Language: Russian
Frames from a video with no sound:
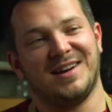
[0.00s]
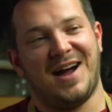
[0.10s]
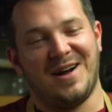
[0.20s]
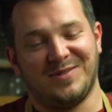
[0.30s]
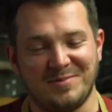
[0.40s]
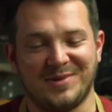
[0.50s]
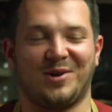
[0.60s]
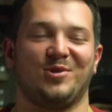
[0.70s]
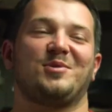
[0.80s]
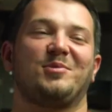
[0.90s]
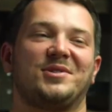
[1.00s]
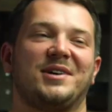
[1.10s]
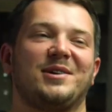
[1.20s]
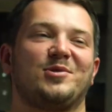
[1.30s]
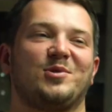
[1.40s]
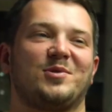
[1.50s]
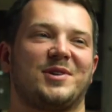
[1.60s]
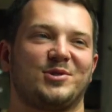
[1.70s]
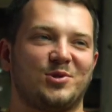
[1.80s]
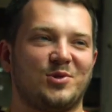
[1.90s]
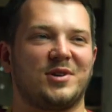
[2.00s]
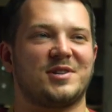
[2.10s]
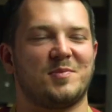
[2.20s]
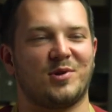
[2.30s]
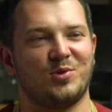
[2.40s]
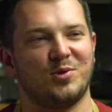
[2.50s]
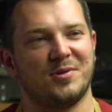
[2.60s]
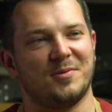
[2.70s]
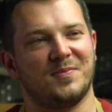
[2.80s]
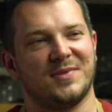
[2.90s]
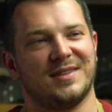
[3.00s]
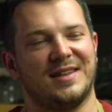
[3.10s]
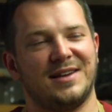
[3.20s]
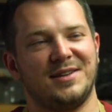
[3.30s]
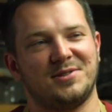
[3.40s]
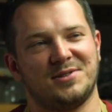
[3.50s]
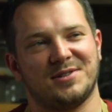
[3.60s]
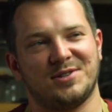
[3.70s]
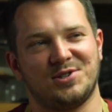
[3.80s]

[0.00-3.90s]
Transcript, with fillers: а вы мне какую-нибудь тарелку, в которую я смогу налить э,